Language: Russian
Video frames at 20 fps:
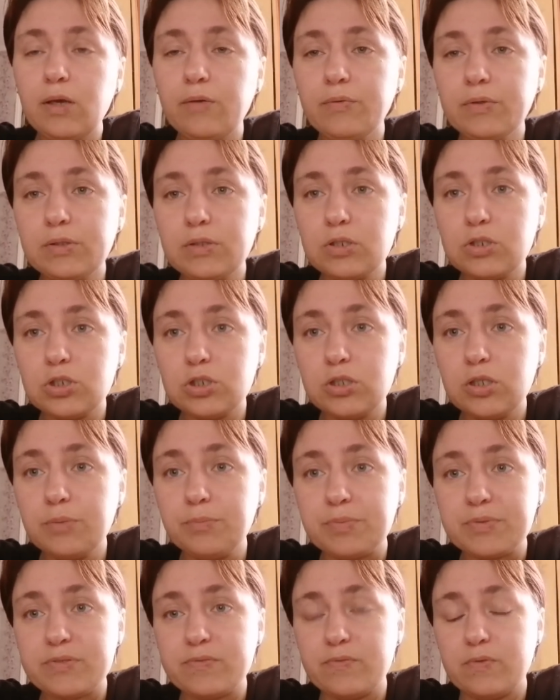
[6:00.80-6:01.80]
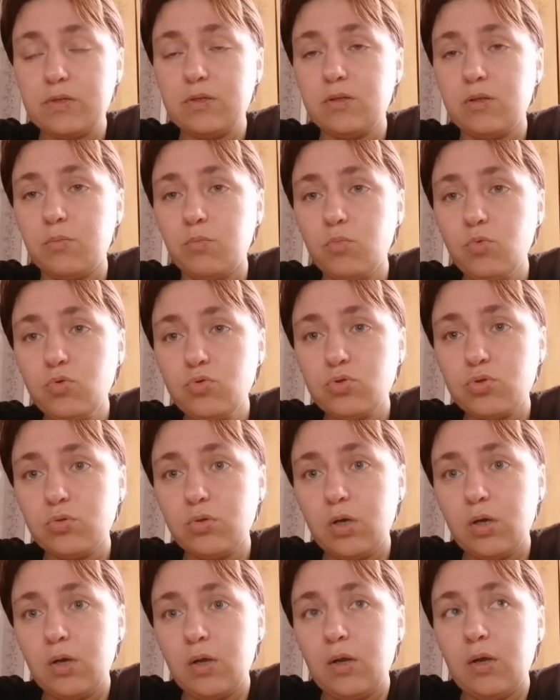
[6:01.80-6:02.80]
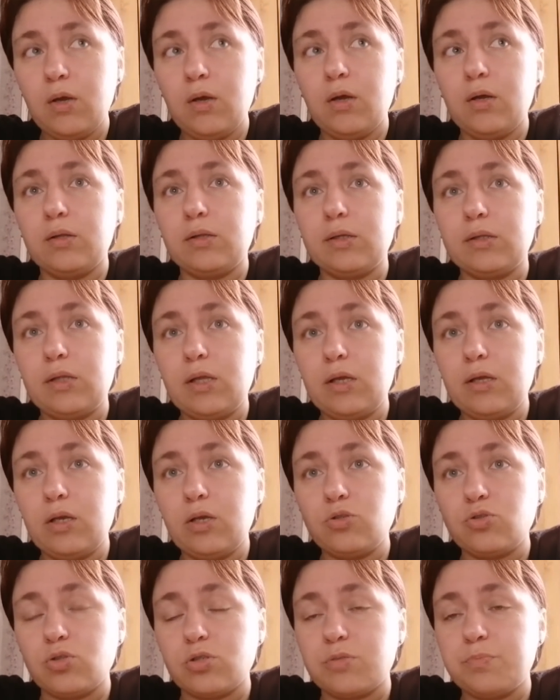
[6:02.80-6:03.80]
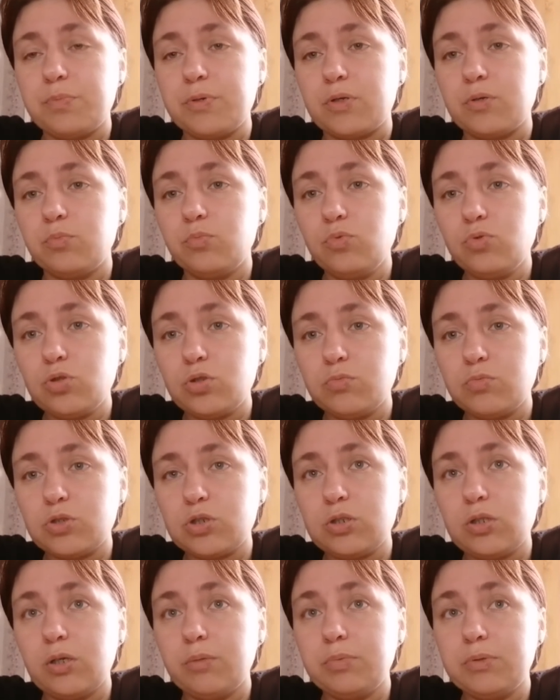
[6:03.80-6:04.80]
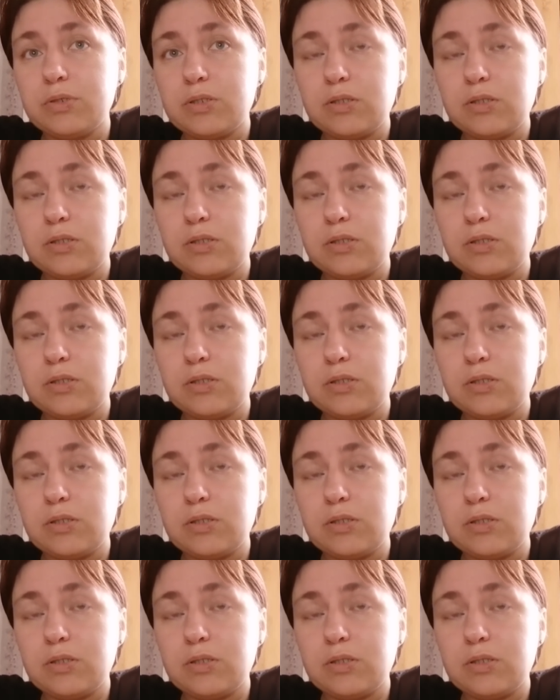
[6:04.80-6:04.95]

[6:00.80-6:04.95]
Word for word: Я в этот же день позвонила мужу, тогда я еще с первым мужем жила,